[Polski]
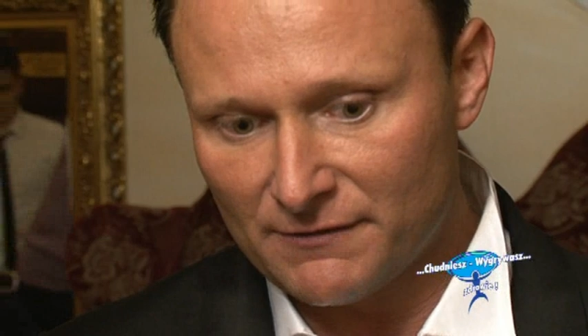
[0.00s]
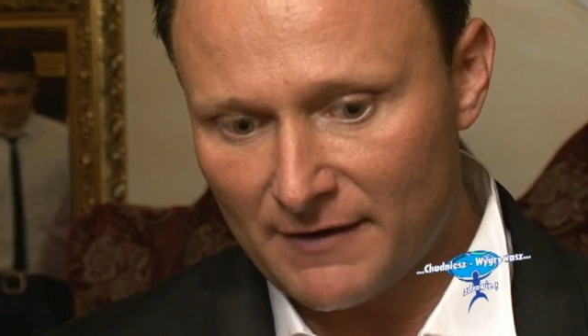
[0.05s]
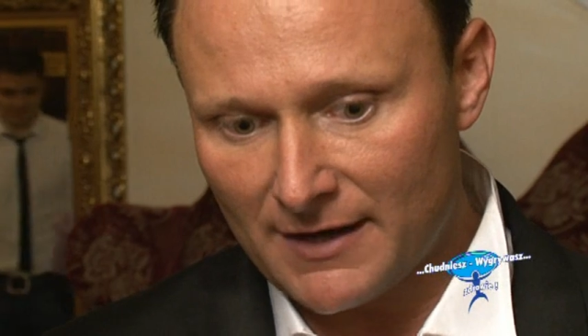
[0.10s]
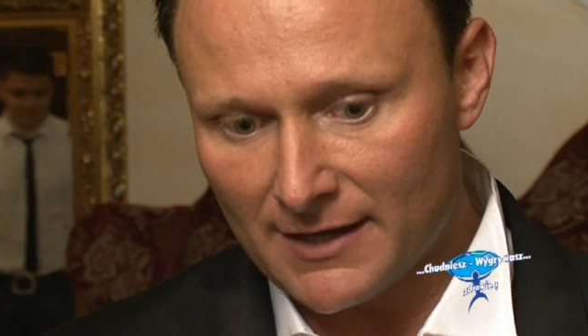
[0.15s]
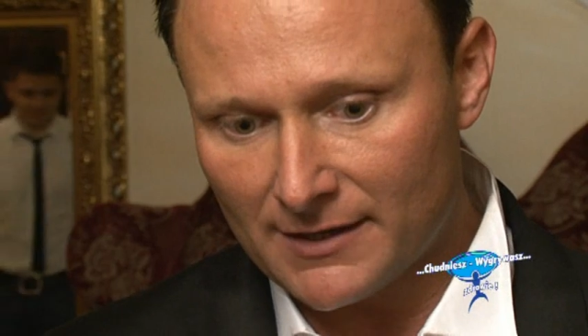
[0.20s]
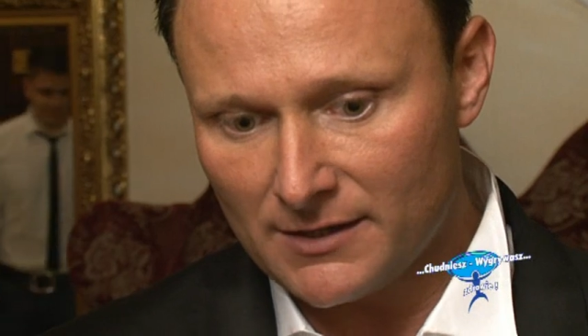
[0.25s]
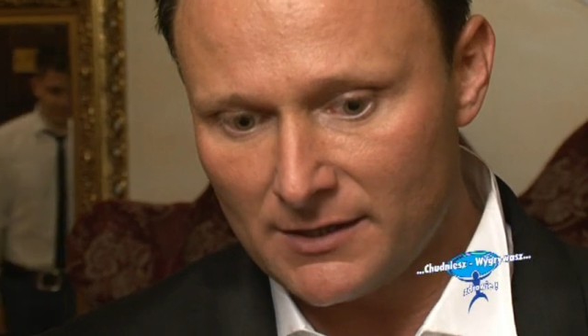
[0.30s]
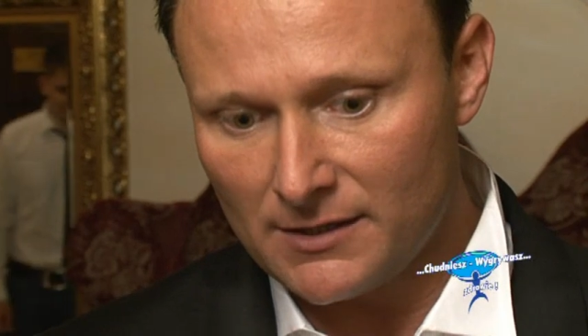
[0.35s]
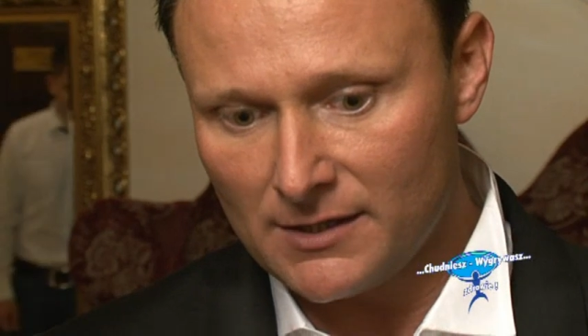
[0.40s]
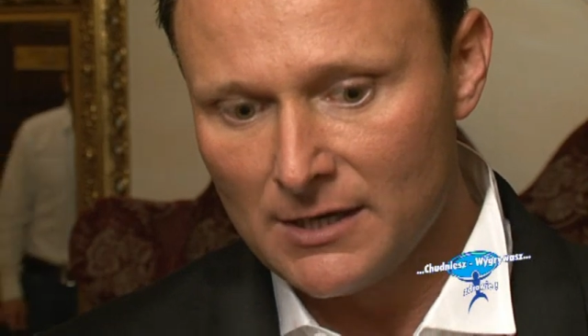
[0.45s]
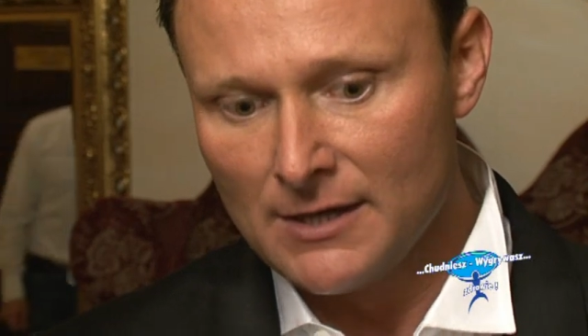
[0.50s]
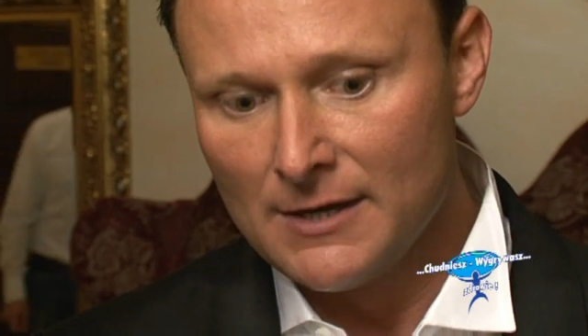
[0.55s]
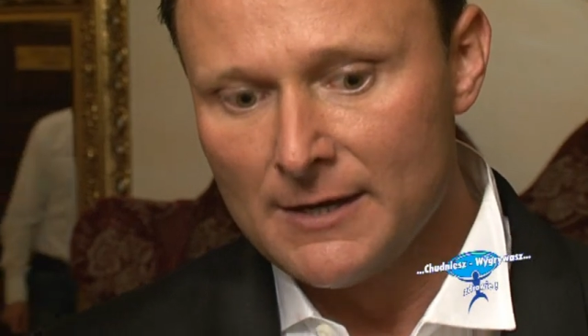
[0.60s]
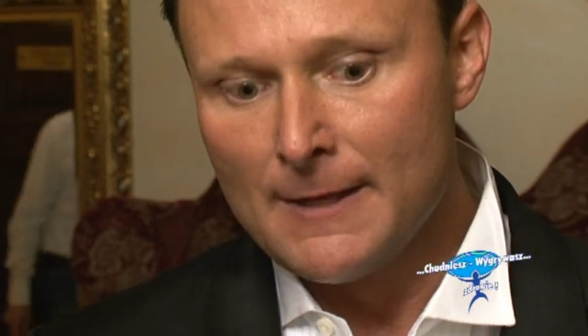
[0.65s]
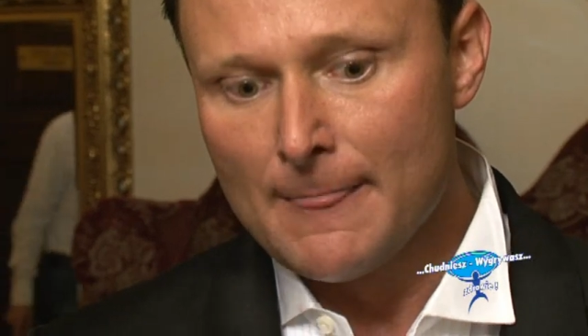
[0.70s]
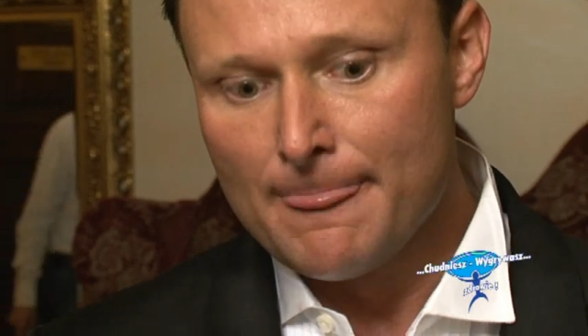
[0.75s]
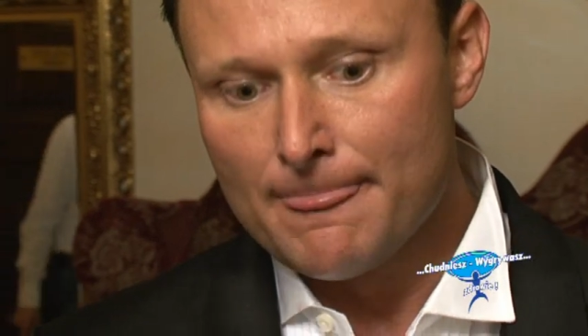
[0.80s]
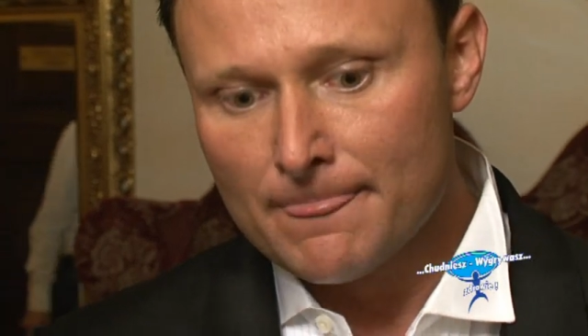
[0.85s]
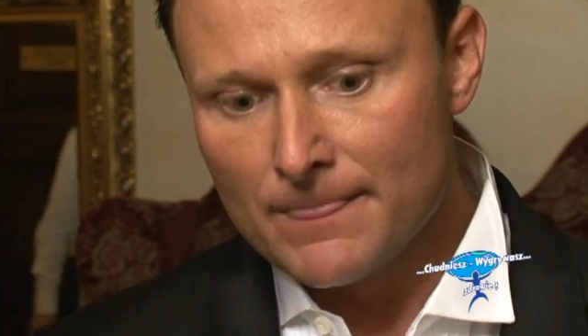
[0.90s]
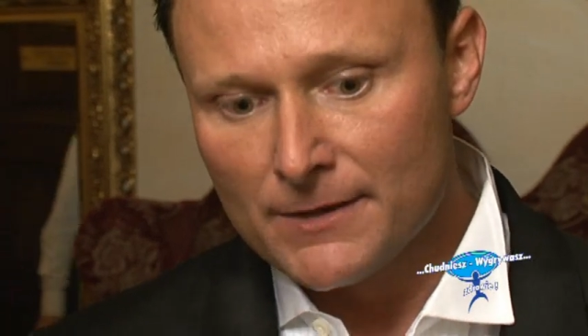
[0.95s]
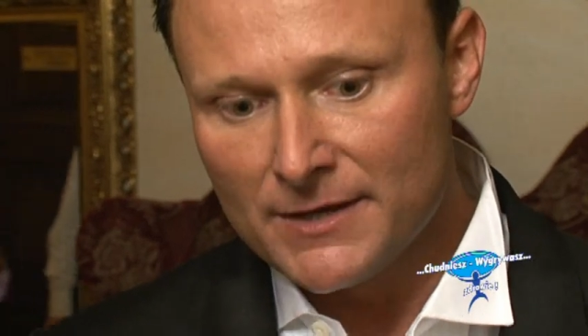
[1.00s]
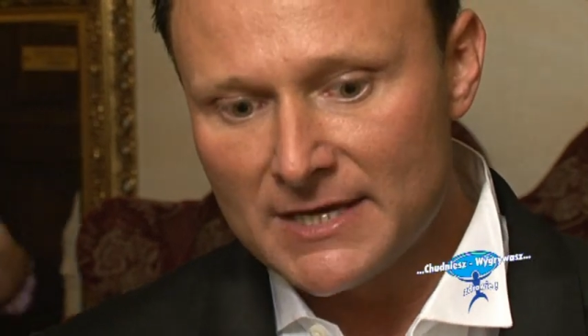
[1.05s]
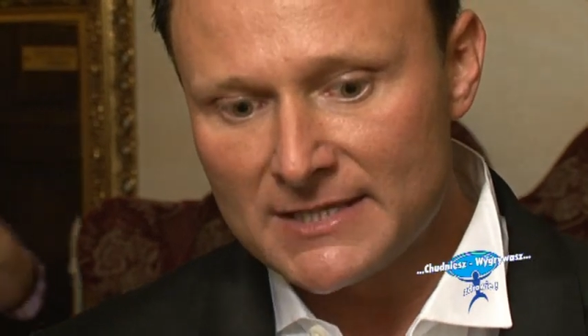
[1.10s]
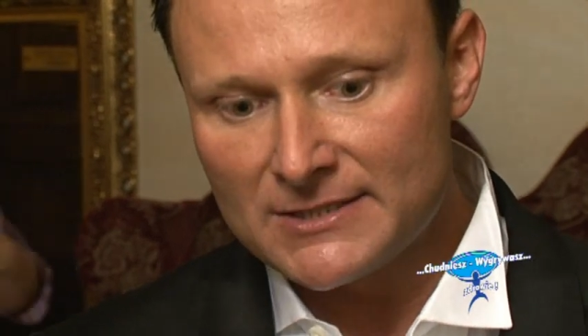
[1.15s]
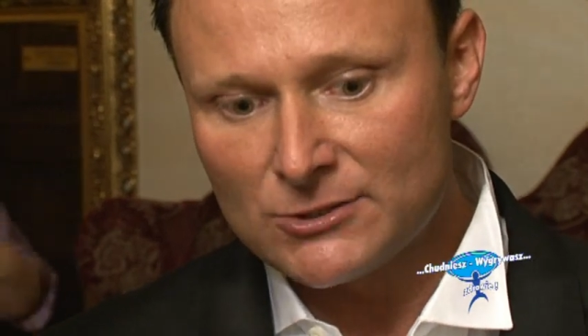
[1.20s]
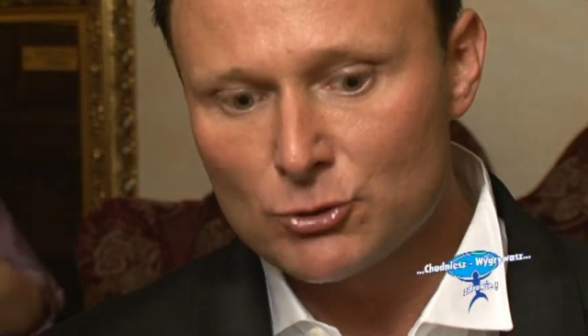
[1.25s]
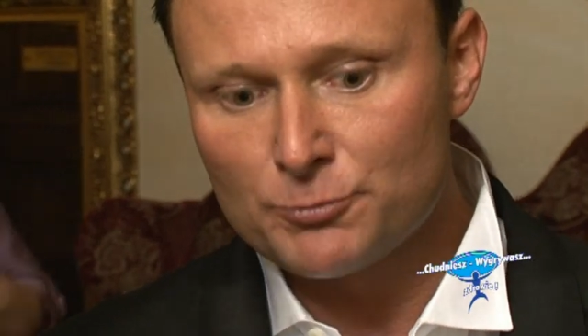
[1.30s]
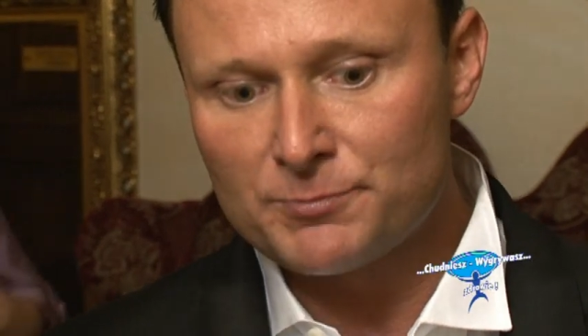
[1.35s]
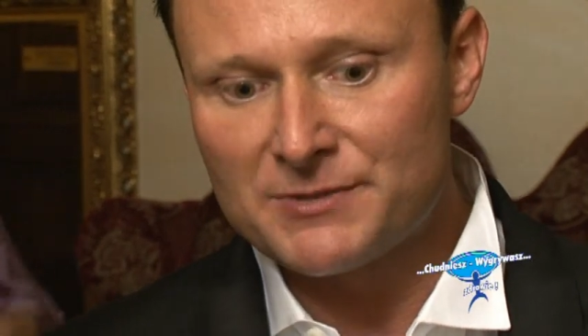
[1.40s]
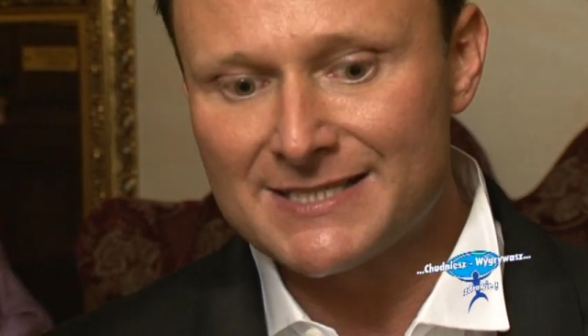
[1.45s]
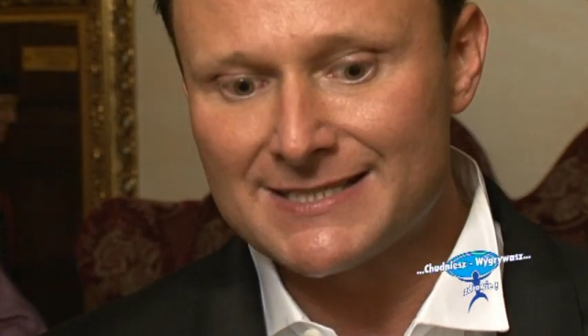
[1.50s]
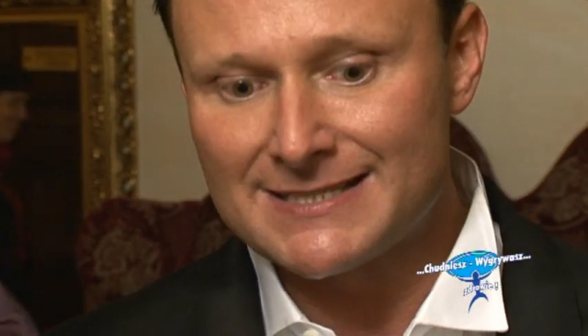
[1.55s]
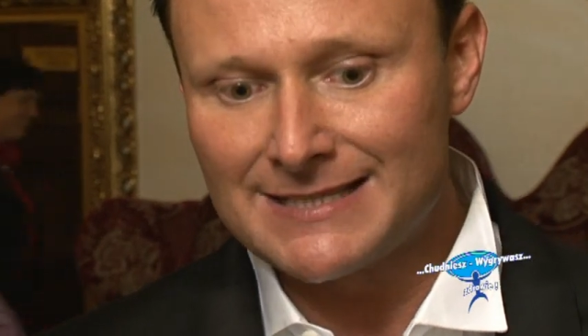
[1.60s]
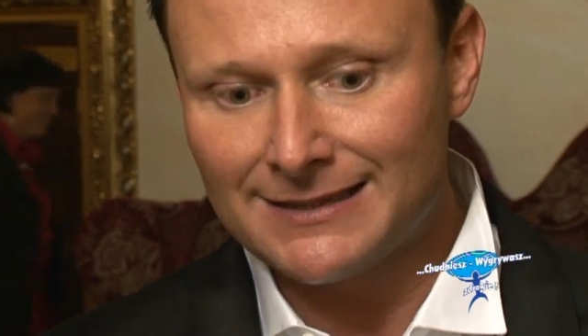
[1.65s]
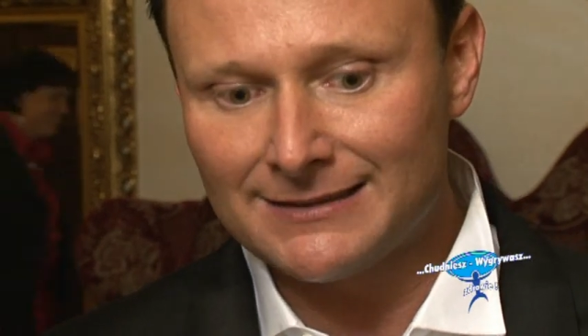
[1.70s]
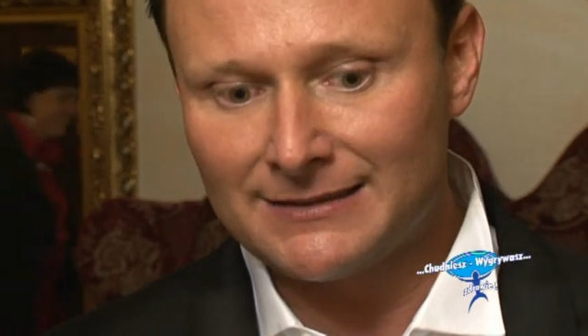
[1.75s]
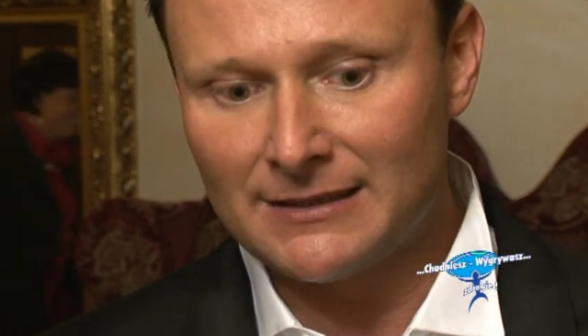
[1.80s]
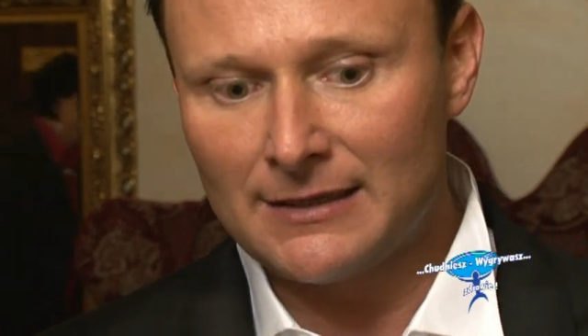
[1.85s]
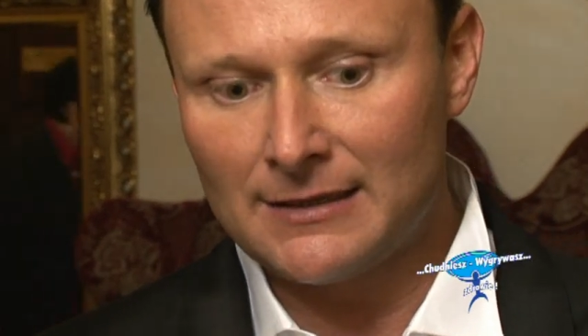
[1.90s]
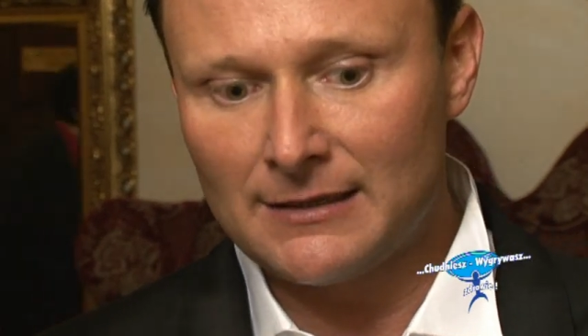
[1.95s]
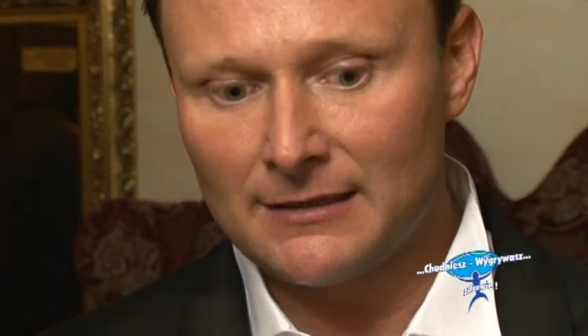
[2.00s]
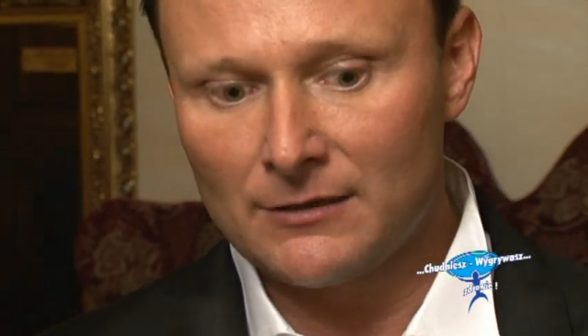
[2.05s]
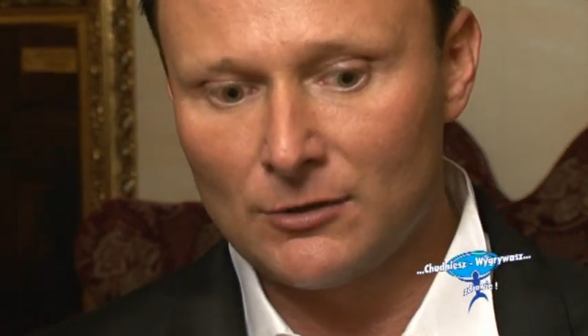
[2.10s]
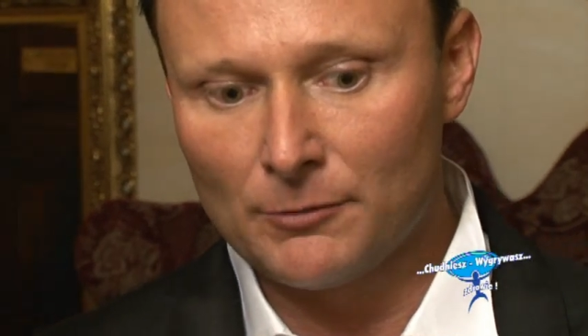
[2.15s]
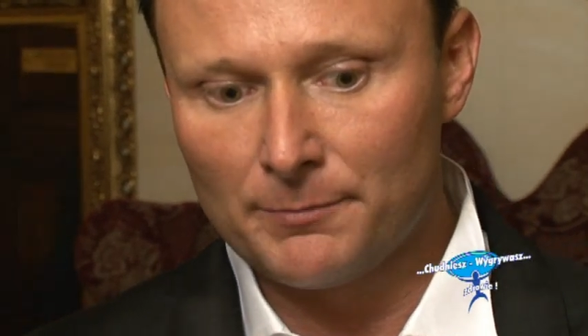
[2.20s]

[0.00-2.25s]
wagi. Jest to już przez lata